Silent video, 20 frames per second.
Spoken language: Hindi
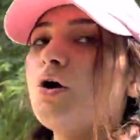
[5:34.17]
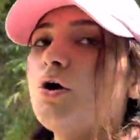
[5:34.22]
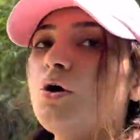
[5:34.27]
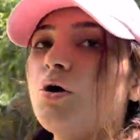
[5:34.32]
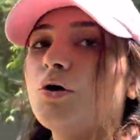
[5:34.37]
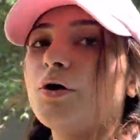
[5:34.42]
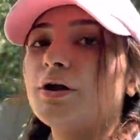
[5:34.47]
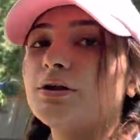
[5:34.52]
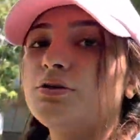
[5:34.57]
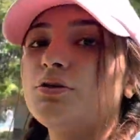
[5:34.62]

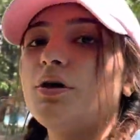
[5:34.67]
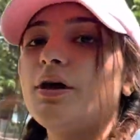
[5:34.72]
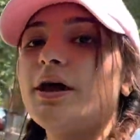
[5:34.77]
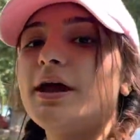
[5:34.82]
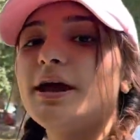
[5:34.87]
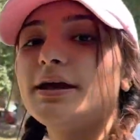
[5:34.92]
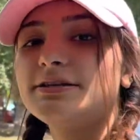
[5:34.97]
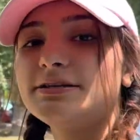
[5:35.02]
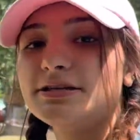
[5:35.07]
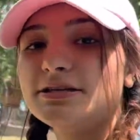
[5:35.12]
ओके okay, तो
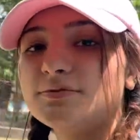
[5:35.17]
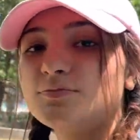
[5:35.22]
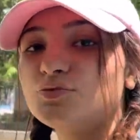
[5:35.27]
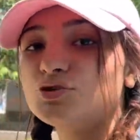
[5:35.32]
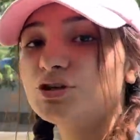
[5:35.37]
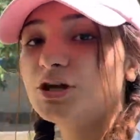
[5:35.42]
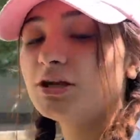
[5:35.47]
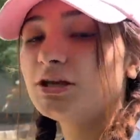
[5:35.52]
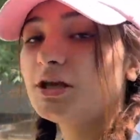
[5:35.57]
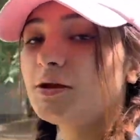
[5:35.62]
एक चीज़
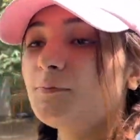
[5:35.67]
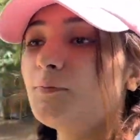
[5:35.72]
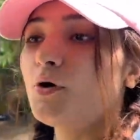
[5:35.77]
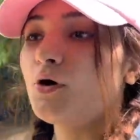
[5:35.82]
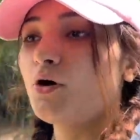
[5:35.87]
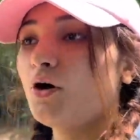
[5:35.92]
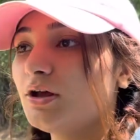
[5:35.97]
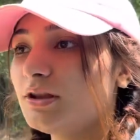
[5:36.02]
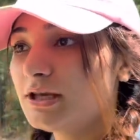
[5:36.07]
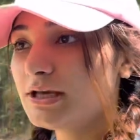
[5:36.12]
मुझे इनकी
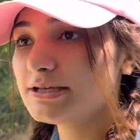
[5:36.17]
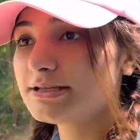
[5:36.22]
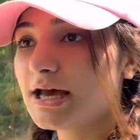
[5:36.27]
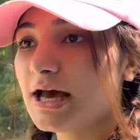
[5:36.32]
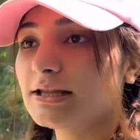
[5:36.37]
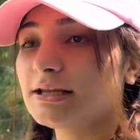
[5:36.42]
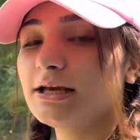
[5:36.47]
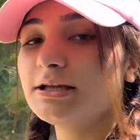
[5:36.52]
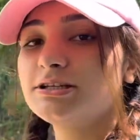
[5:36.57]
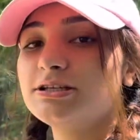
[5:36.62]
बहुत ही
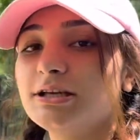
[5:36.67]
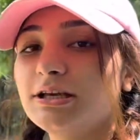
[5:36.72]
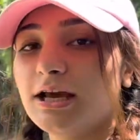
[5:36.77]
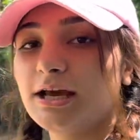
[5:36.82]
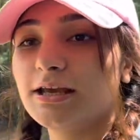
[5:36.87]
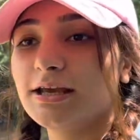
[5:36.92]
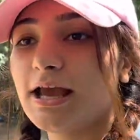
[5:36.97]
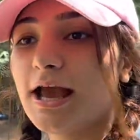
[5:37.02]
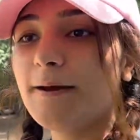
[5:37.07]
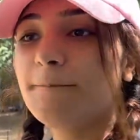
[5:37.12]
ज़्यादा अच्छी
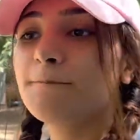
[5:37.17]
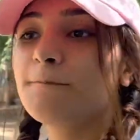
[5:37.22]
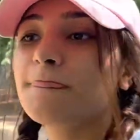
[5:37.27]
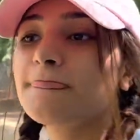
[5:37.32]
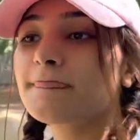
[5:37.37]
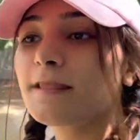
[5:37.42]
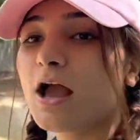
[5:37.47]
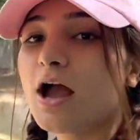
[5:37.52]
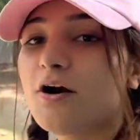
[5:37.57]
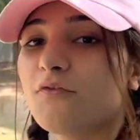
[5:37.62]
लगी है
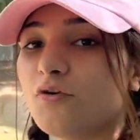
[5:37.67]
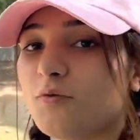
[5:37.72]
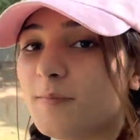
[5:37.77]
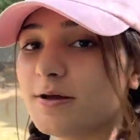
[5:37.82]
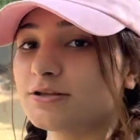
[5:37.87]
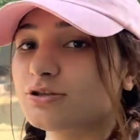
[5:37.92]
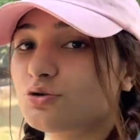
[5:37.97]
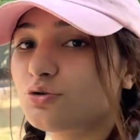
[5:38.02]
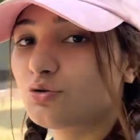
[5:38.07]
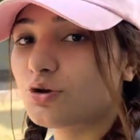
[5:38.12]
वो
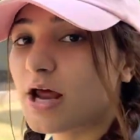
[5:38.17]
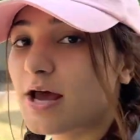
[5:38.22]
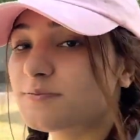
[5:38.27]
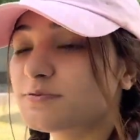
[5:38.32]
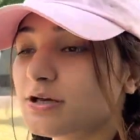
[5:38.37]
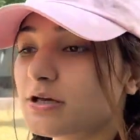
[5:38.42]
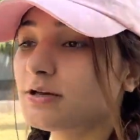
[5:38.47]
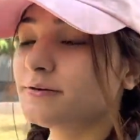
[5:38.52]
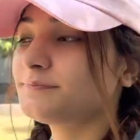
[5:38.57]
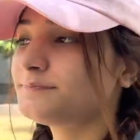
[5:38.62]
मैं ज़रूर आपसे